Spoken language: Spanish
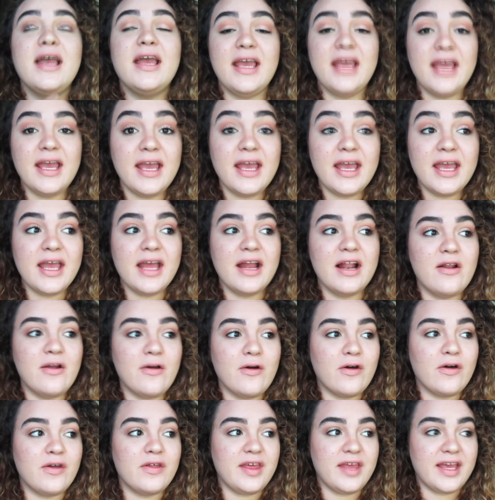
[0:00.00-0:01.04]
y
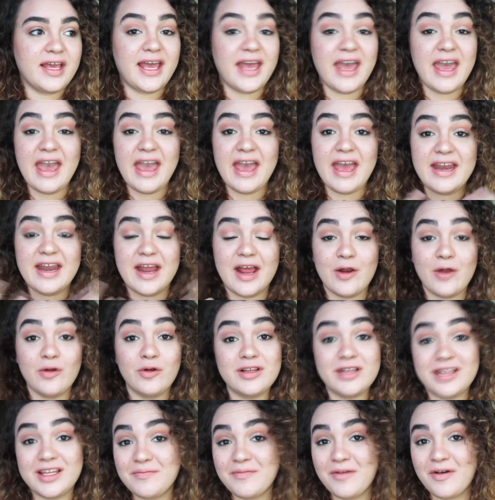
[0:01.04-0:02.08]
lo dije en el
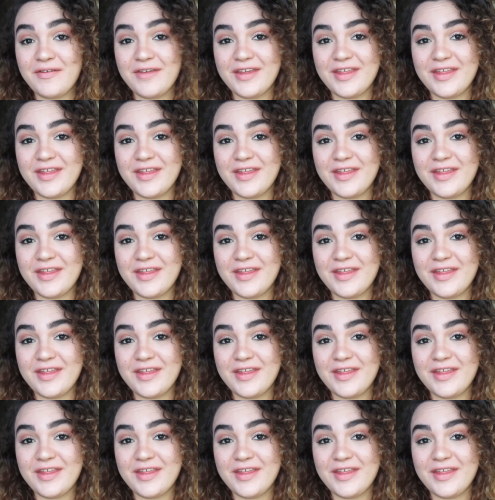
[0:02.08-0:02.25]
último